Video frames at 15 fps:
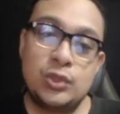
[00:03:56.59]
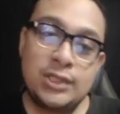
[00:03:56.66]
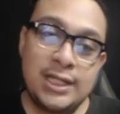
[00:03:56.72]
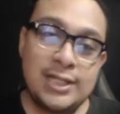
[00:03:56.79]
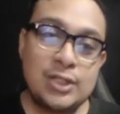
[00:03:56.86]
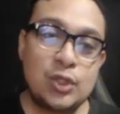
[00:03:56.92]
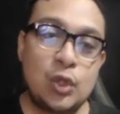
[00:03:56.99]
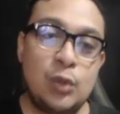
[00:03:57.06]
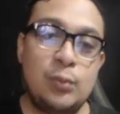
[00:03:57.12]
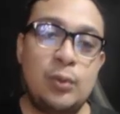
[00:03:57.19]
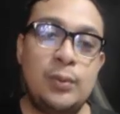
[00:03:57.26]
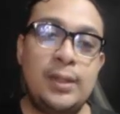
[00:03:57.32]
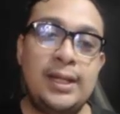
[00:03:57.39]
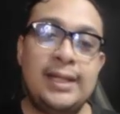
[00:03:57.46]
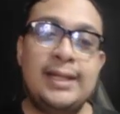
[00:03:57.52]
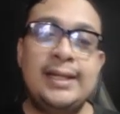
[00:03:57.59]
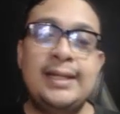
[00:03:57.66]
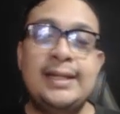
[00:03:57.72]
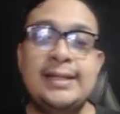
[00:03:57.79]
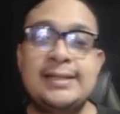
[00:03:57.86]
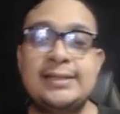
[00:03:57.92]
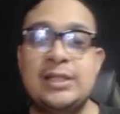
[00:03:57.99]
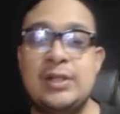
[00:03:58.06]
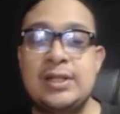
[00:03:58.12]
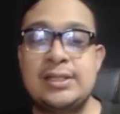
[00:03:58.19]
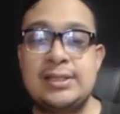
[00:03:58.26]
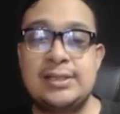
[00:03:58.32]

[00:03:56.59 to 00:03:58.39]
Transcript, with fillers: ¿Ustedes cómo ven? Señoras y